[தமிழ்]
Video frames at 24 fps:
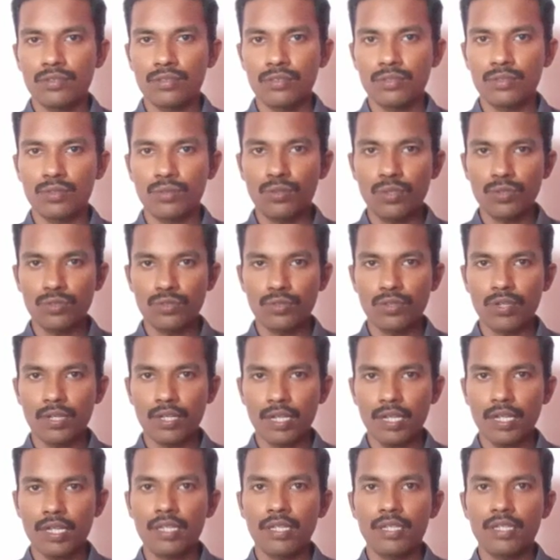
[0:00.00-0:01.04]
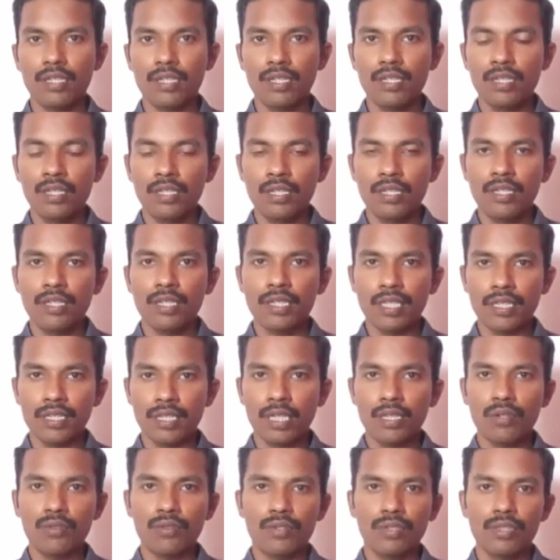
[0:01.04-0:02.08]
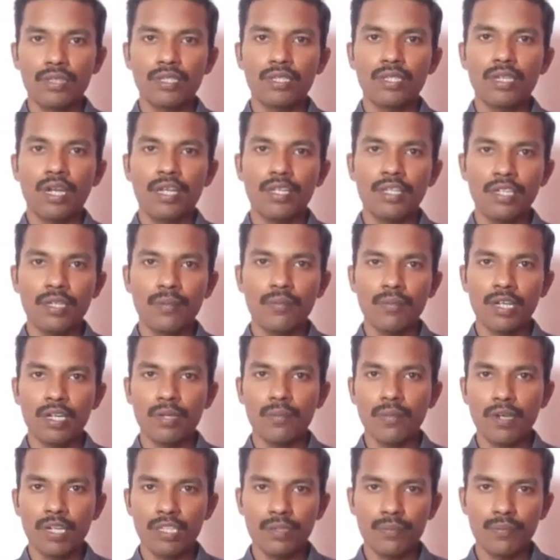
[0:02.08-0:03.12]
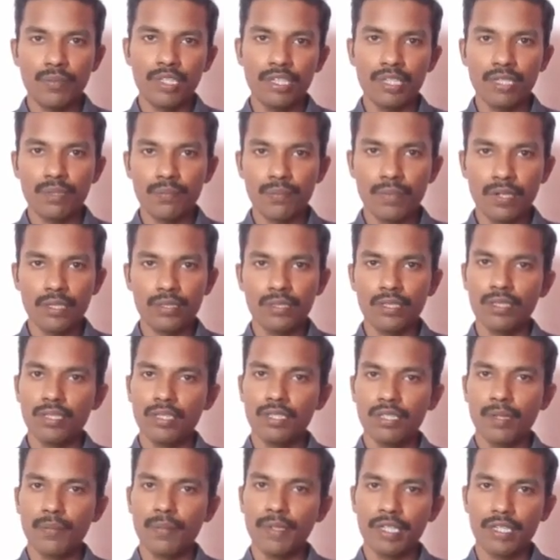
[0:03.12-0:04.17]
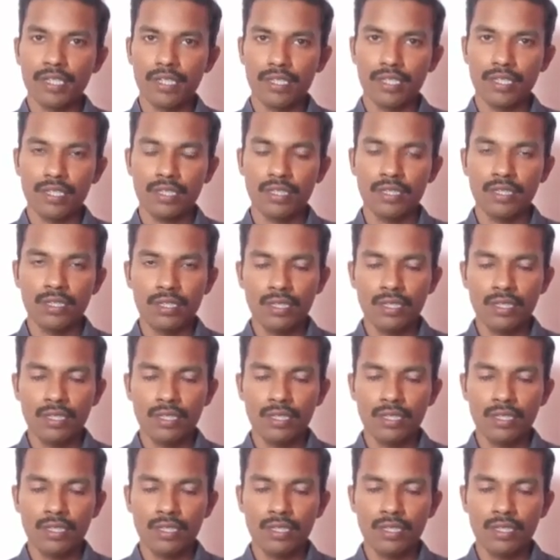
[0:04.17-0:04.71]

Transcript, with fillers: சுற்றுச்சூழலில் எந்தளவுக்கு அதிகமான பாதிப்பை ஏற்படுத்துது அப்படிங்கிறத